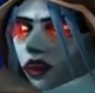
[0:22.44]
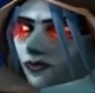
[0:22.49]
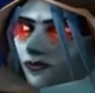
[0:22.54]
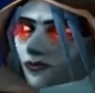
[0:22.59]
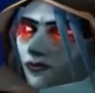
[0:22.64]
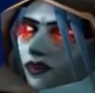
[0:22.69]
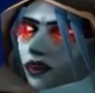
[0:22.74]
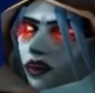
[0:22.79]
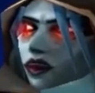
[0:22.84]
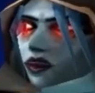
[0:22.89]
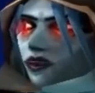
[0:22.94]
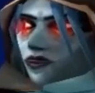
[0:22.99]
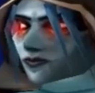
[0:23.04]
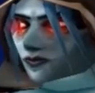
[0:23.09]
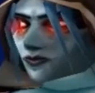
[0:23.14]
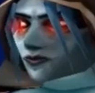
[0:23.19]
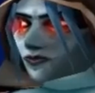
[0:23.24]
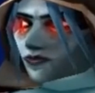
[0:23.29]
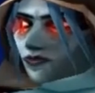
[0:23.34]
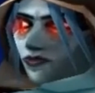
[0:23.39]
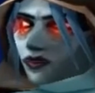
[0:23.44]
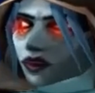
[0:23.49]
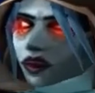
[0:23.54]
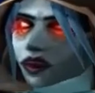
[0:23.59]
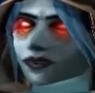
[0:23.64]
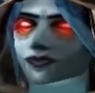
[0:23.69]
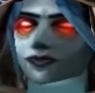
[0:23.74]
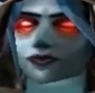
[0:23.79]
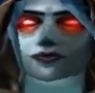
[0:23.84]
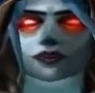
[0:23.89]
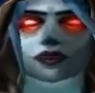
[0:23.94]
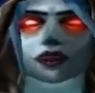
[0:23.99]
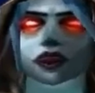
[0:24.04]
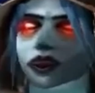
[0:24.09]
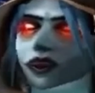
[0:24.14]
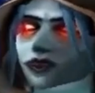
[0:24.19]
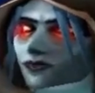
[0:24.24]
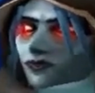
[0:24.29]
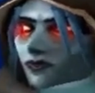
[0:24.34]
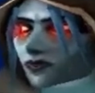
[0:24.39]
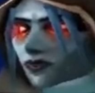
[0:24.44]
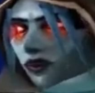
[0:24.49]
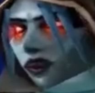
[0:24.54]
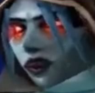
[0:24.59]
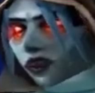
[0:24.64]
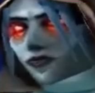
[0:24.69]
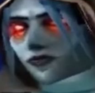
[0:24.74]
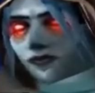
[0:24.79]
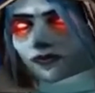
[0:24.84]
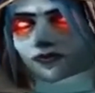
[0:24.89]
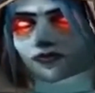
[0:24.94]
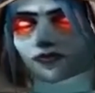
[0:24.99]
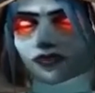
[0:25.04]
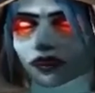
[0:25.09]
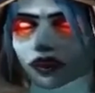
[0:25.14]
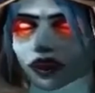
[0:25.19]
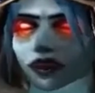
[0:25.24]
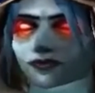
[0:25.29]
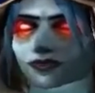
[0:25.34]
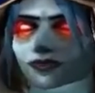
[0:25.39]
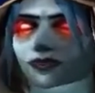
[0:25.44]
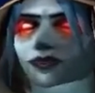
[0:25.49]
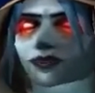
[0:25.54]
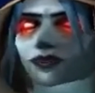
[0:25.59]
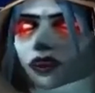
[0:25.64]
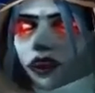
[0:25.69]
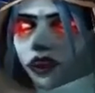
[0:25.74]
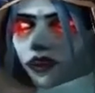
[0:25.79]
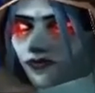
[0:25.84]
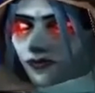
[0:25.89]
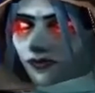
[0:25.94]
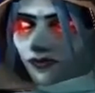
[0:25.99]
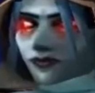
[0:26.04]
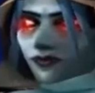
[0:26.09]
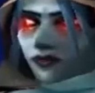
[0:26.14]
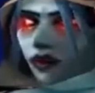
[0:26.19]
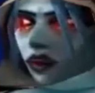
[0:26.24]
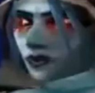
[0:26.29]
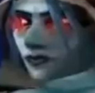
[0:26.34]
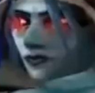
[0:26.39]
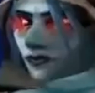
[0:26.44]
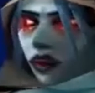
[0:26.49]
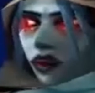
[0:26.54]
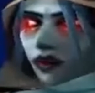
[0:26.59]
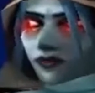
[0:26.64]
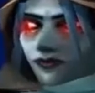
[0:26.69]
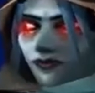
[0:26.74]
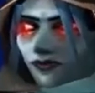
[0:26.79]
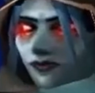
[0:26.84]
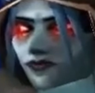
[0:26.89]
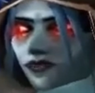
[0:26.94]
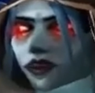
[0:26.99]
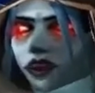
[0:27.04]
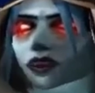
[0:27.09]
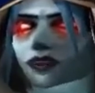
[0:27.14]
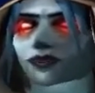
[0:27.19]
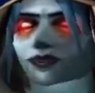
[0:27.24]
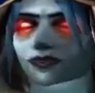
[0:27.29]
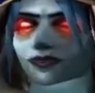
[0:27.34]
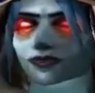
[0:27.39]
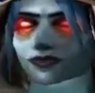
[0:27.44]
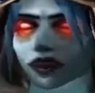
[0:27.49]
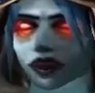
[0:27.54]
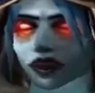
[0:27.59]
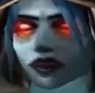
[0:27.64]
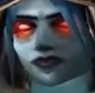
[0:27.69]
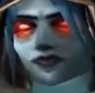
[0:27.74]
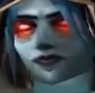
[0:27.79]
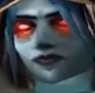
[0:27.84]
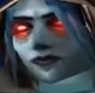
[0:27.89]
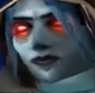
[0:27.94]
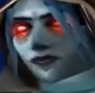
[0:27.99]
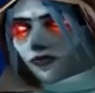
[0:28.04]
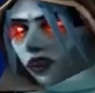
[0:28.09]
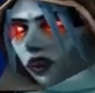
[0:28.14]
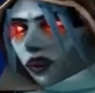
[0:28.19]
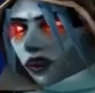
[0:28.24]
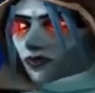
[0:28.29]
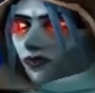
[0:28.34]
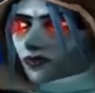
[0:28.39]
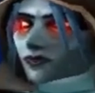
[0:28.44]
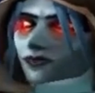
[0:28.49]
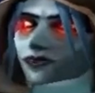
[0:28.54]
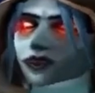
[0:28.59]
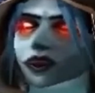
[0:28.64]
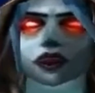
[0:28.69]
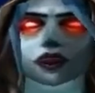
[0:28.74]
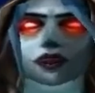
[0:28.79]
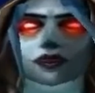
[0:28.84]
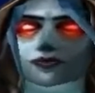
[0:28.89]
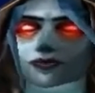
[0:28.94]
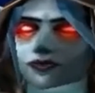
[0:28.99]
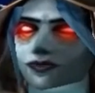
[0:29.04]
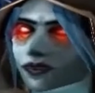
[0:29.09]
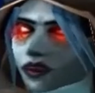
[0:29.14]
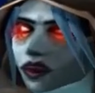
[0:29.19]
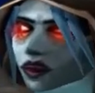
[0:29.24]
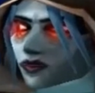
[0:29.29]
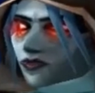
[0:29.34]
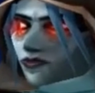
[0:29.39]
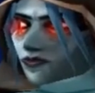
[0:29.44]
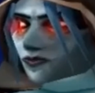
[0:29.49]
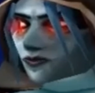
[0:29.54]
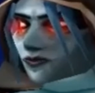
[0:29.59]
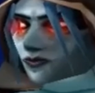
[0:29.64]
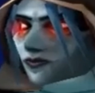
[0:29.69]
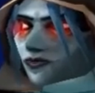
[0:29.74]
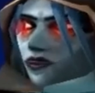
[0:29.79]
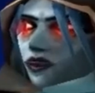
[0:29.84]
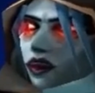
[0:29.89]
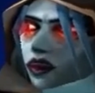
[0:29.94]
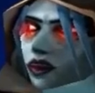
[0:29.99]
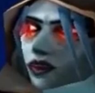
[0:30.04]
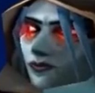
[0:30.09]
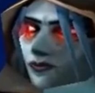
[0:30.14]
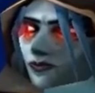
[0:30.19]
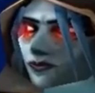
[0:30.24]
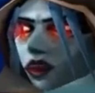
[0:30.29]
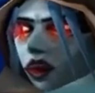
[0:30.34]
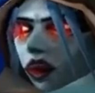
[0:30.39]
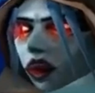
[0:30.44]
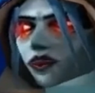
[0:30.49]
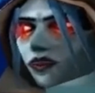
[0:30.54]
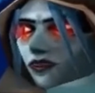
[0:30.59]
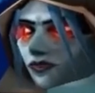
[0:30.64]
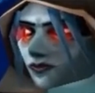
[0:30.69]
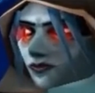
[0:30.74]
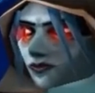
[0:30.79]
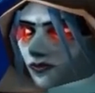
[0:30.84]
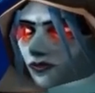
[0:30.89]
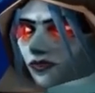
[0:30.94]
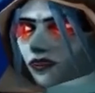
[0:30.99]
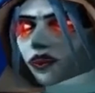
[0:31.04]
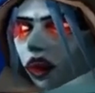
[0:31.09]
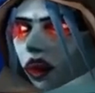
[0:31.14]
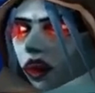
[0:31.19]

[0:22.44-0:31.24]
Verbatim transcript: Terminé. Je n'ai pas le temps de jouer. L'heure approche. Bien sûr. Ne montrez aucune pitié.